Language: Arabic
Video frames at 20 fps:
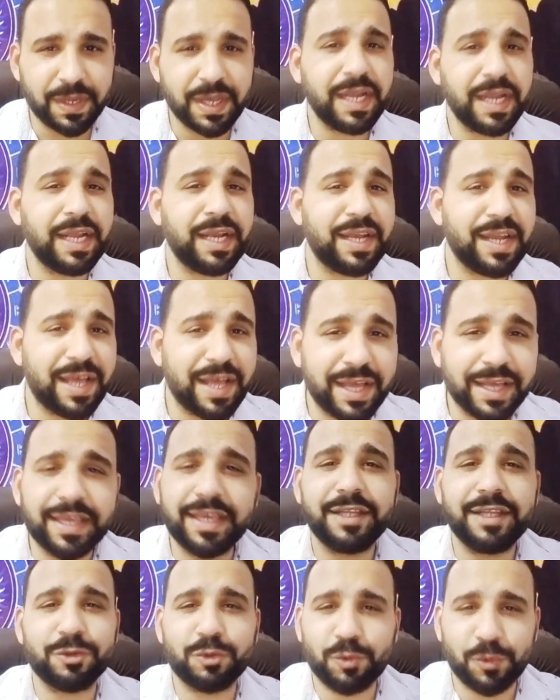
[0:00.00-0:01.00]
احنا
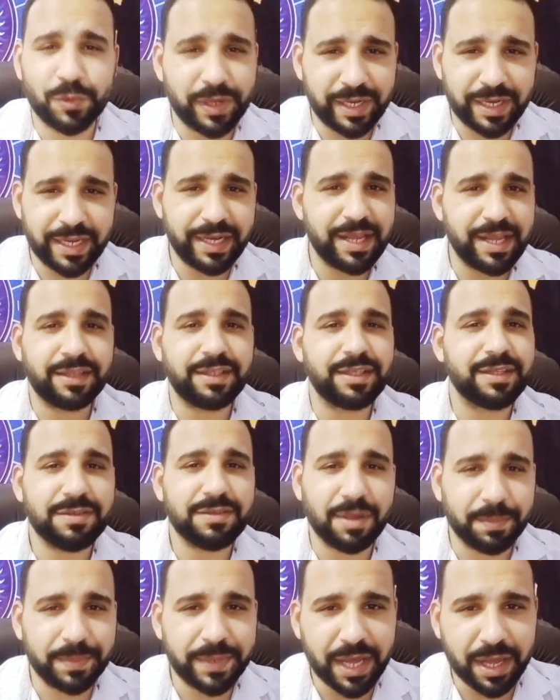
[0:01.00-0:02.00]
اكيد كلنا دي
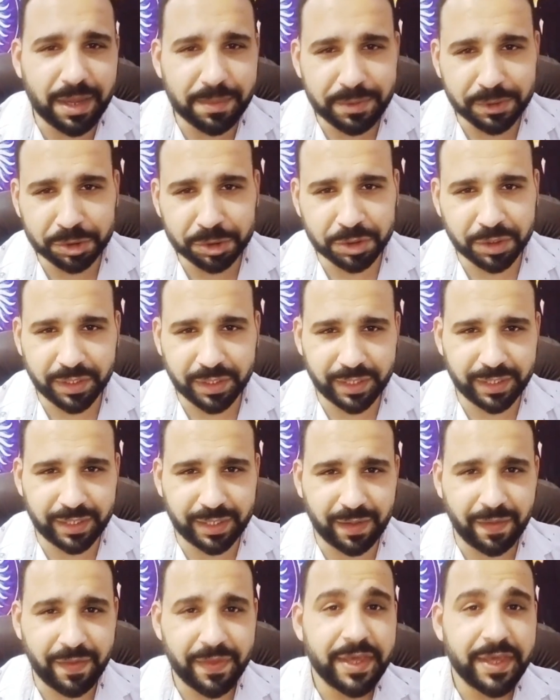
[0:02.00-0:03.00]
طبيعة
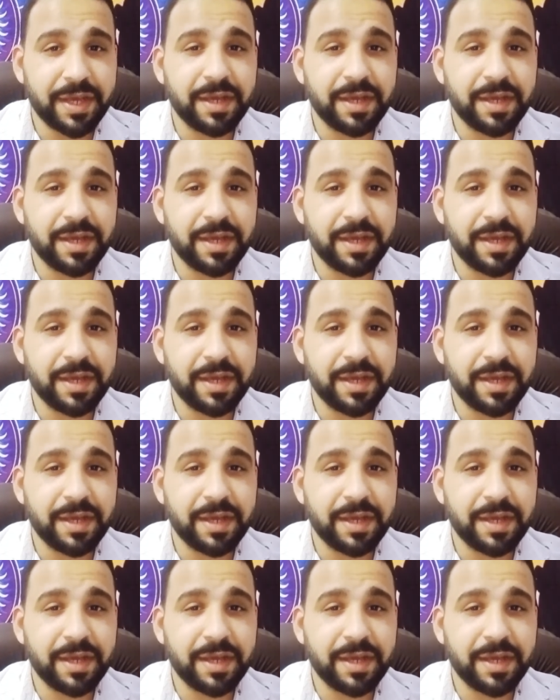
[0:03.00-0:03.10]
بشرية